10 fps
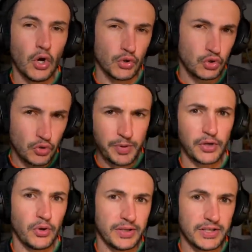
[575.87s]
en
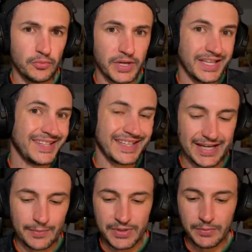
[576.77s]
supériorité numérique très
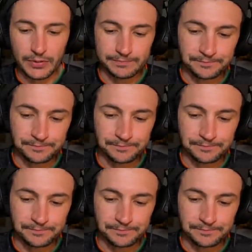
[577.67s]
rapidement.